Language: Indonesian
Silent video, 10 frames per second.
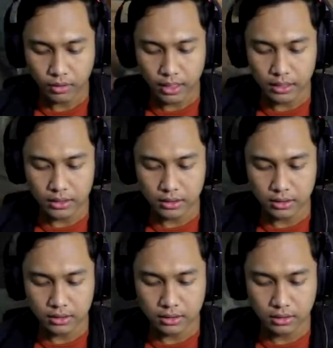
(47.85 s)
Nice.
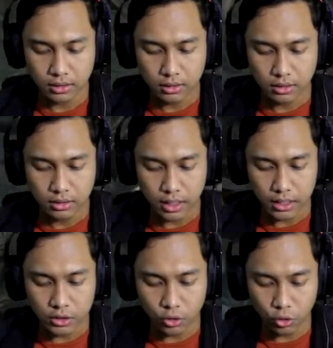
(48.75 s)

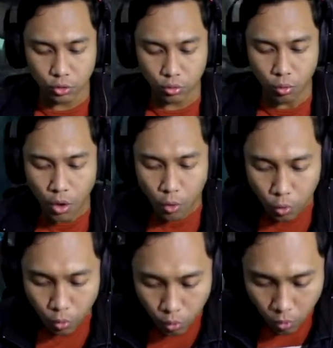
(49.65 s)
Nice, kru. Wow,
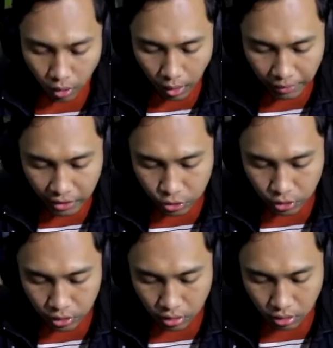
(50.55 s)
apa ini, coy?